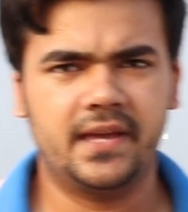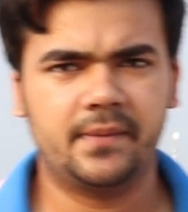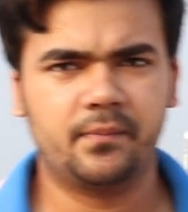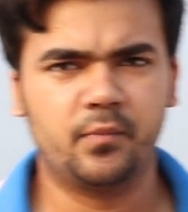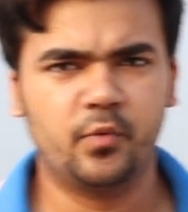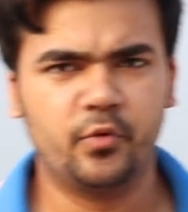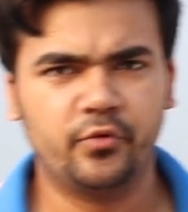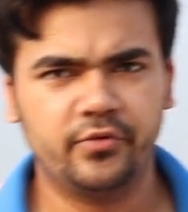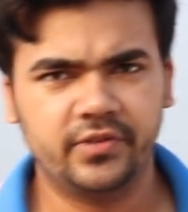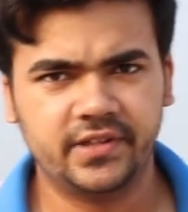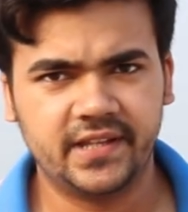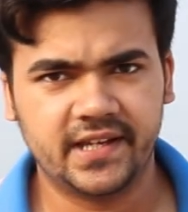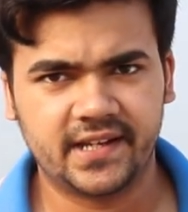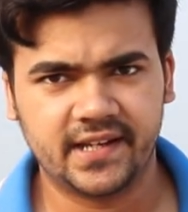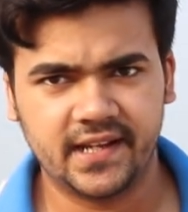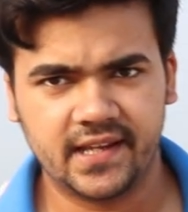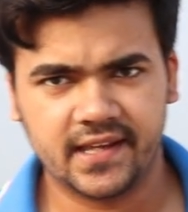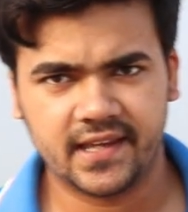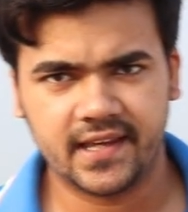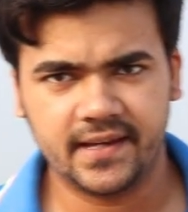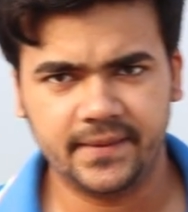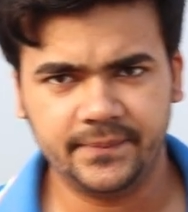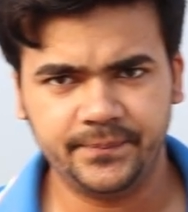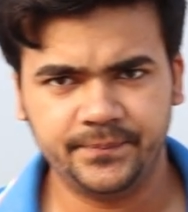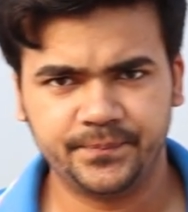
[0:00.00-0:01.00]
मैं एक मूवी
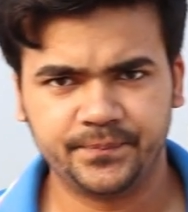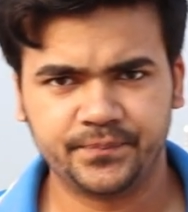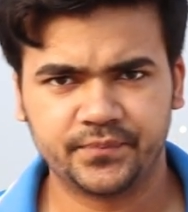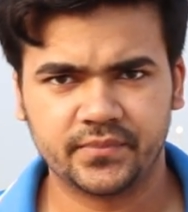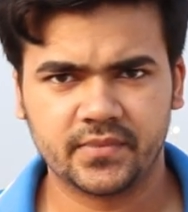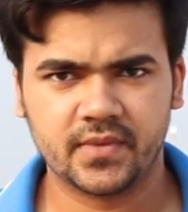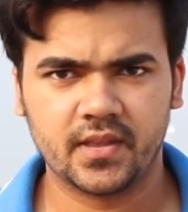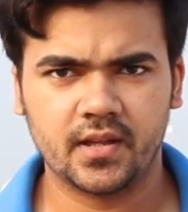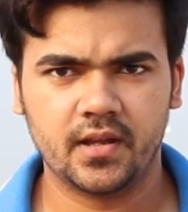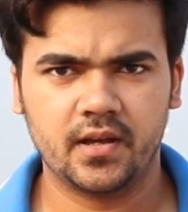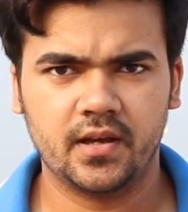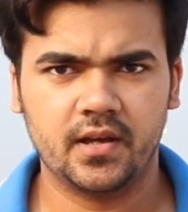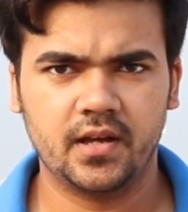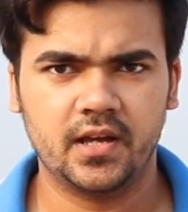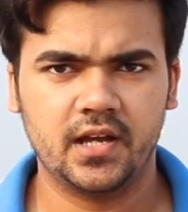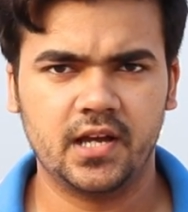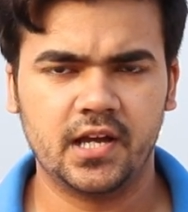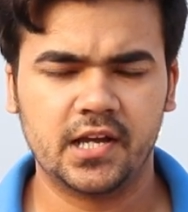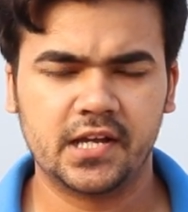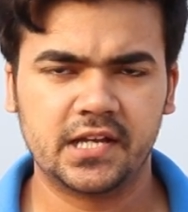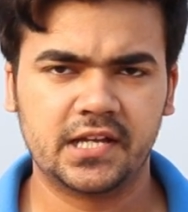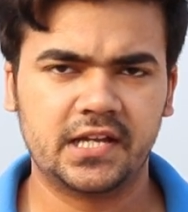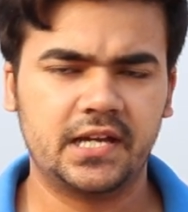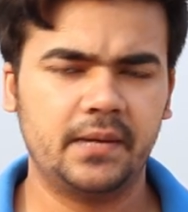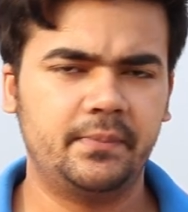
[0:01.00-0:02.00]
देखने गया
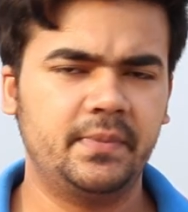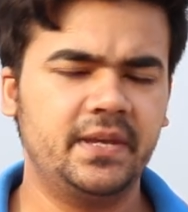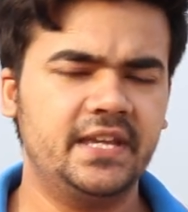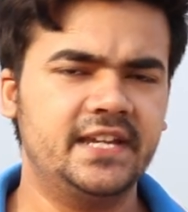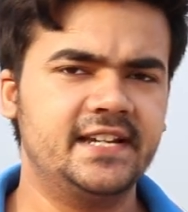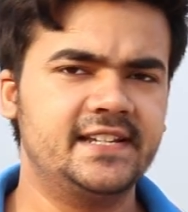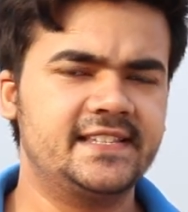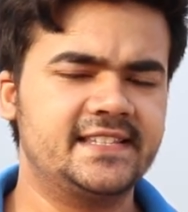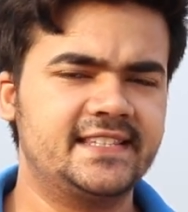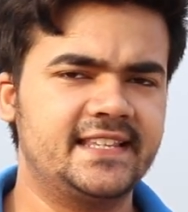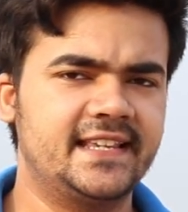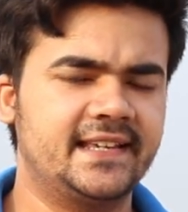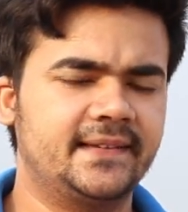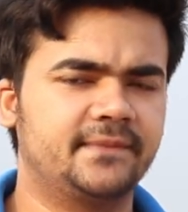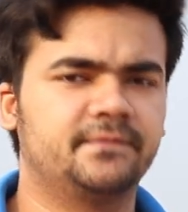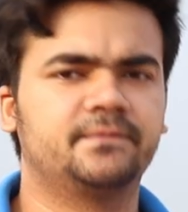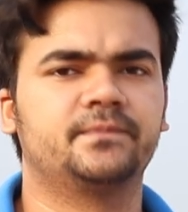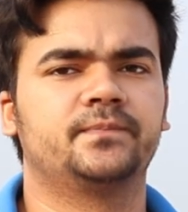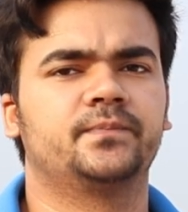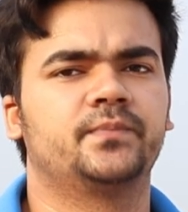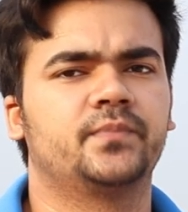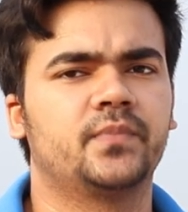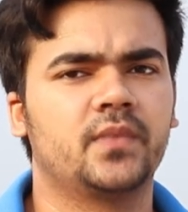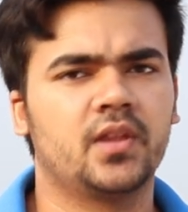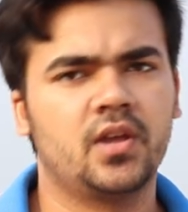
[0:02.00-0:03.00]
कबीर सिंह
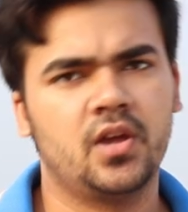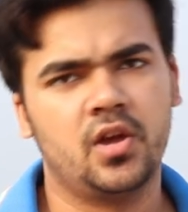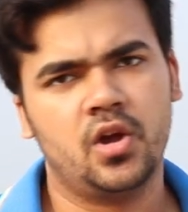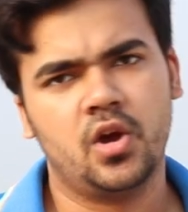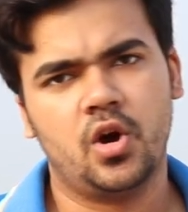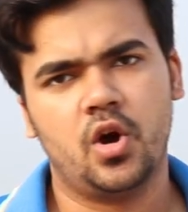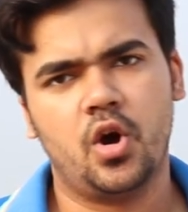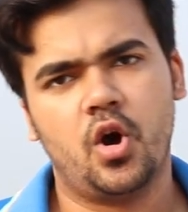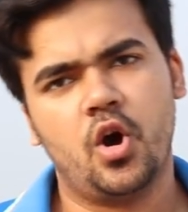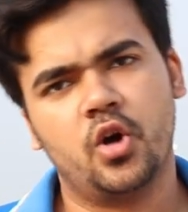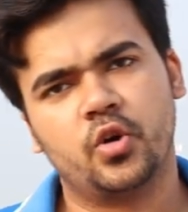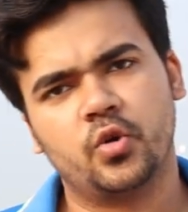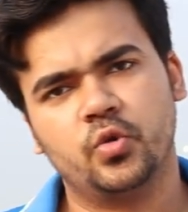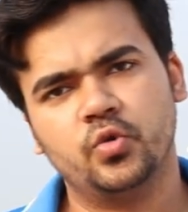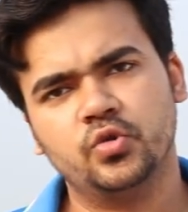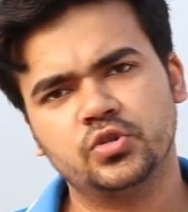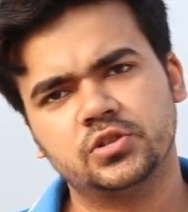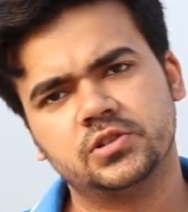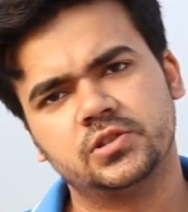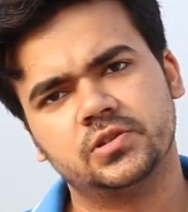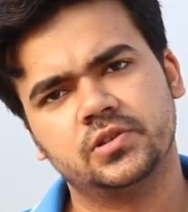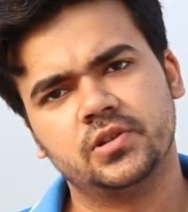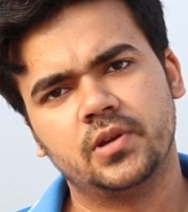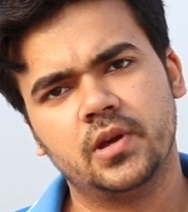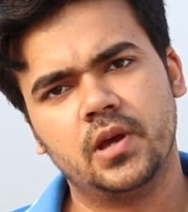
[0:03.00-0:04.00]
और
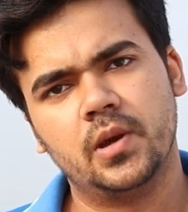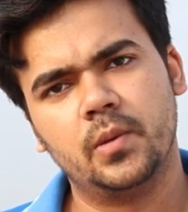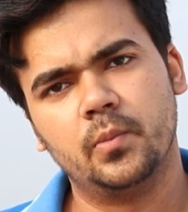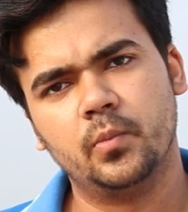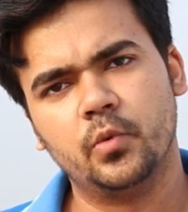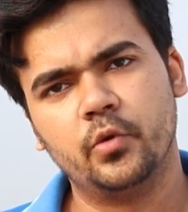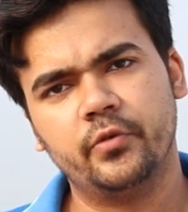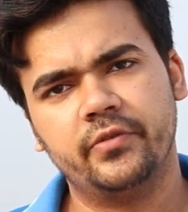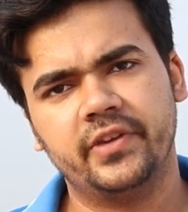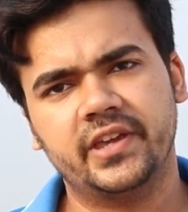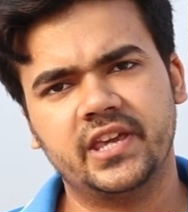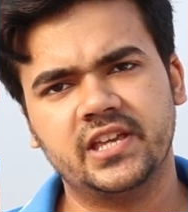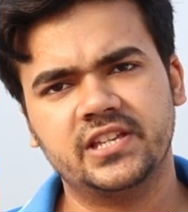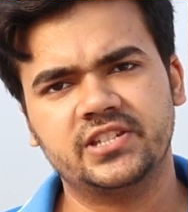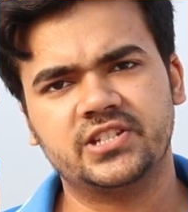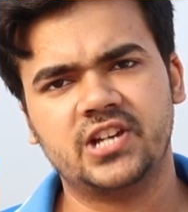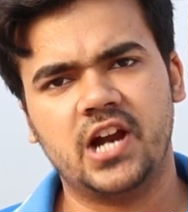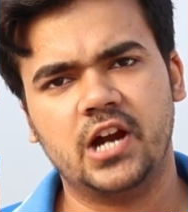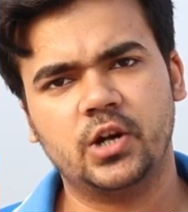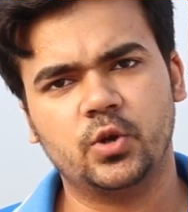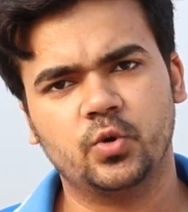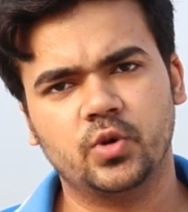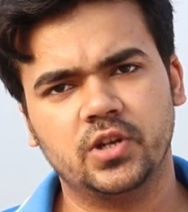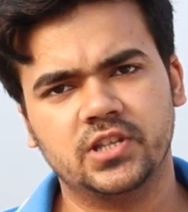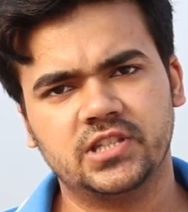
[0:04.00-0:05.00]
उस मूवी के
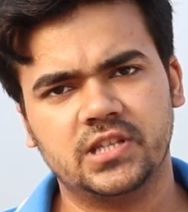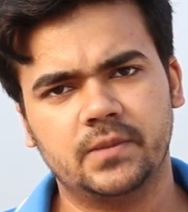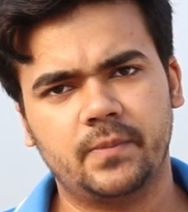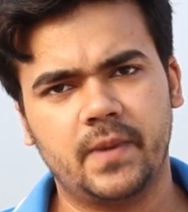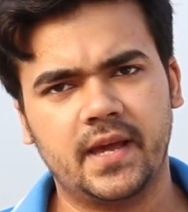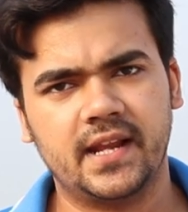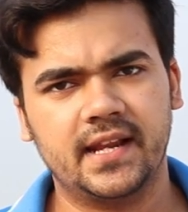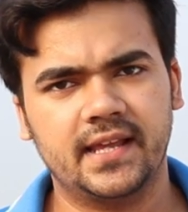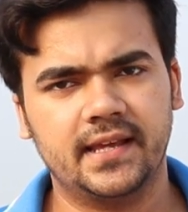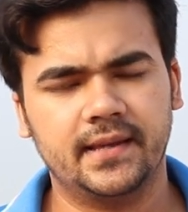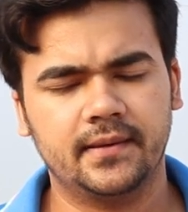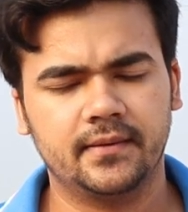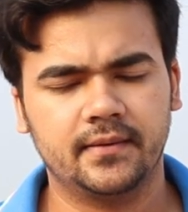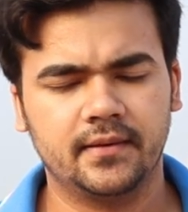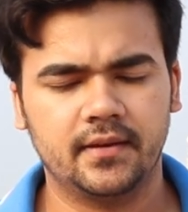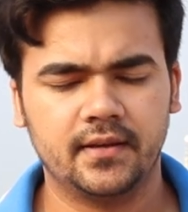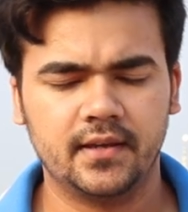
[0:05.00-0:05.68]
स्टार्ट होने से पहले